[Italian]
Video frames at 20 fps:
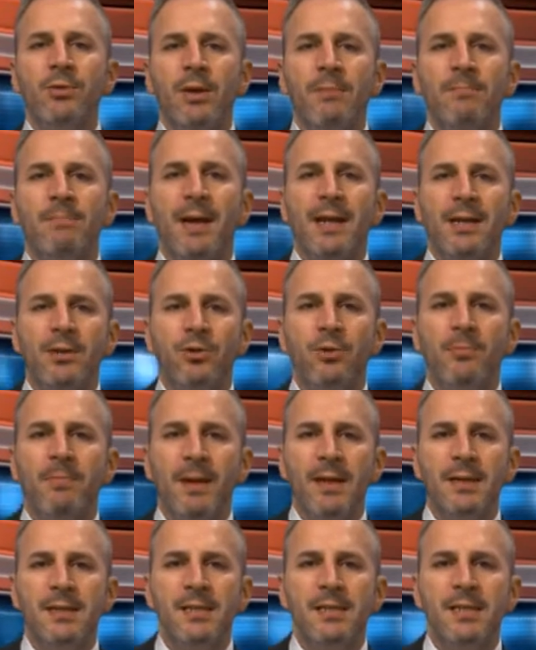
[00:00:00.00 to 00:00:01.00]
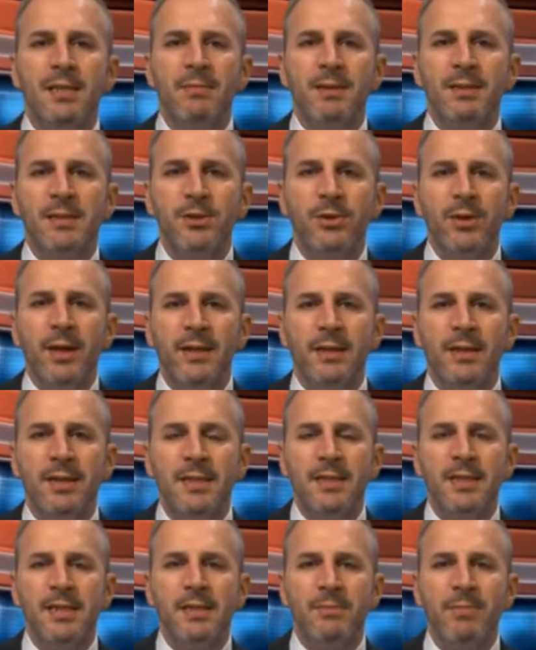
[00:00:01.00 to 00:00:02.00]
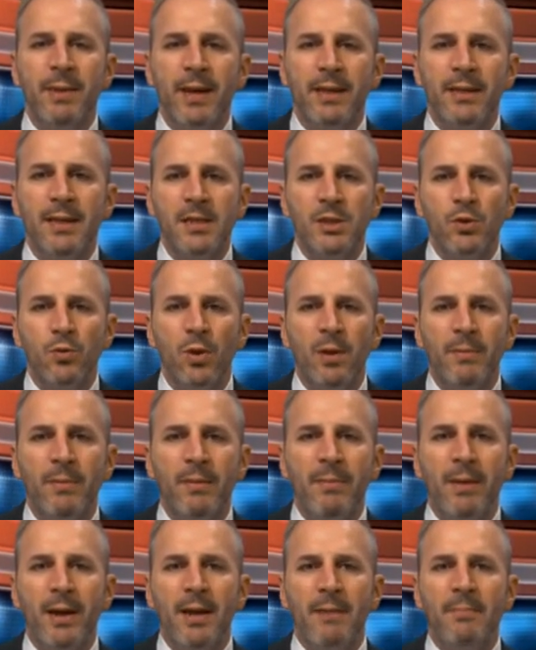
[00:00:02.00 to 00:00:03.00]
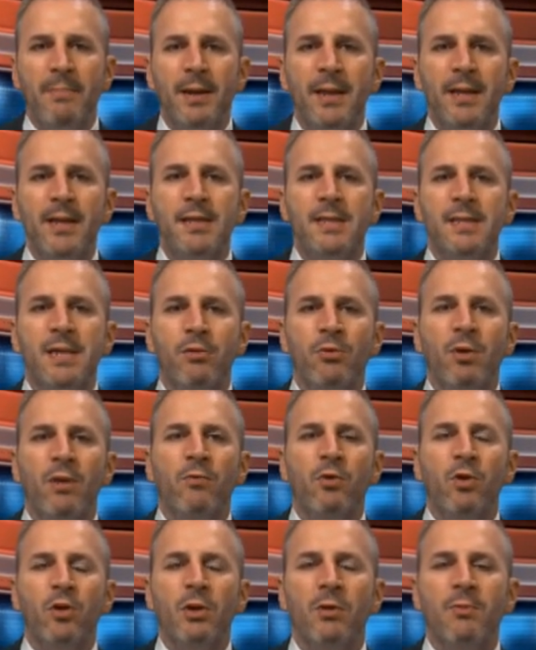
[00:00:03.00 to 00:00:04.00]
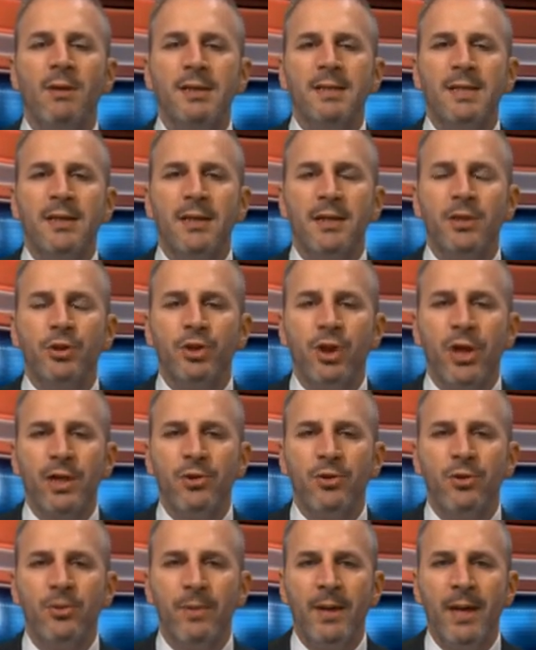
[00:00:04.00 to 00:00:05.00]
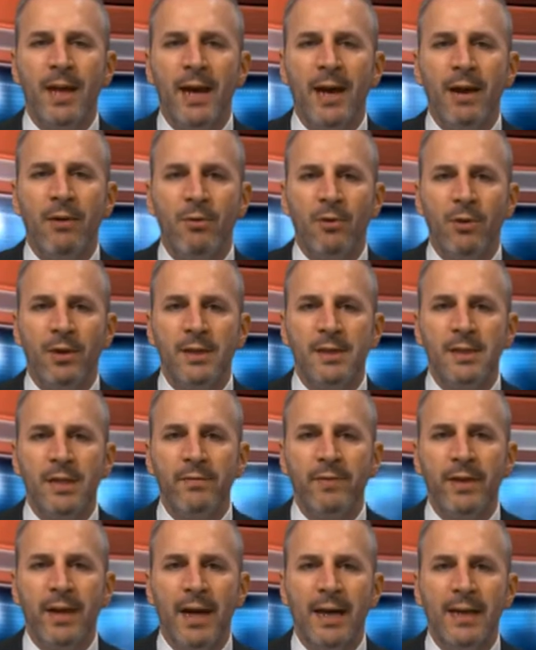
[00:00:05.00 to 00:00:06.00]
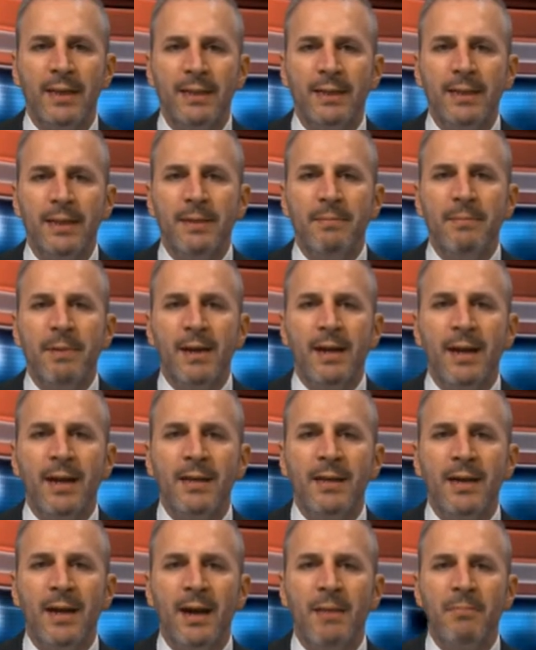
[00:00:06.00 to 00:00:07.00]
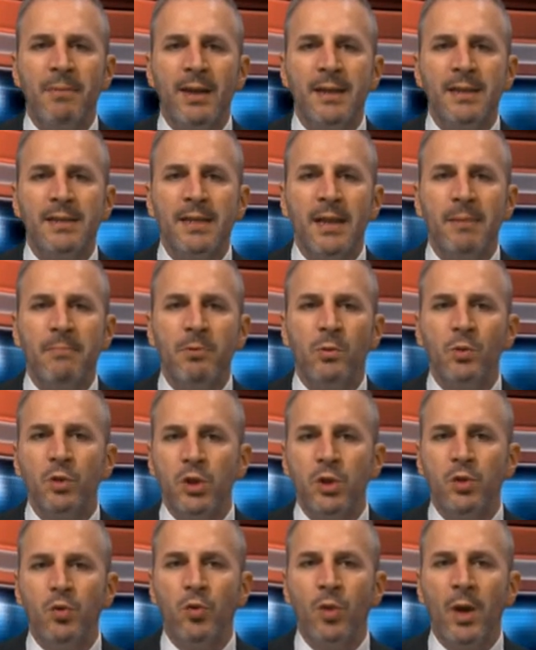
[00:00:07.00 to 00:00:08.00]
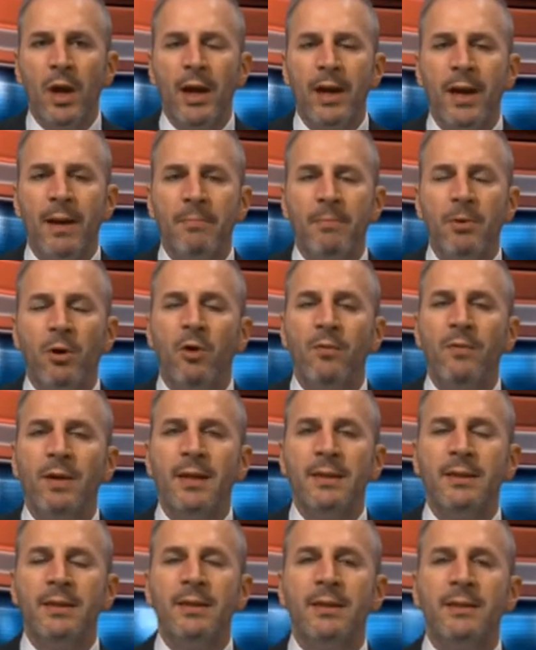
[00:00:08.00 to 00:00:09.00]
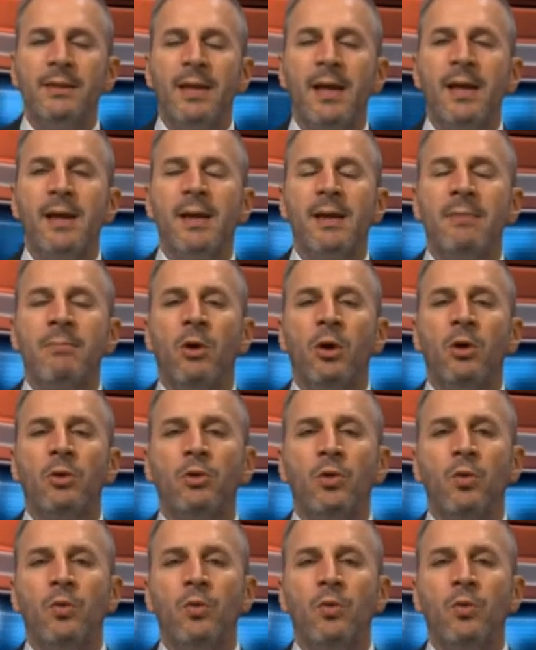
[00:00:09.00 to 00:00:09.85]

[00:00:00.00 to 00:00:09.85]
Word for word: l'appalto per la sistemazione antisismica della scuola primaria a Parise, un lavoro da quasi 300.000 euro che servirà per rendere la palestra più sicura e a prova di terremoto.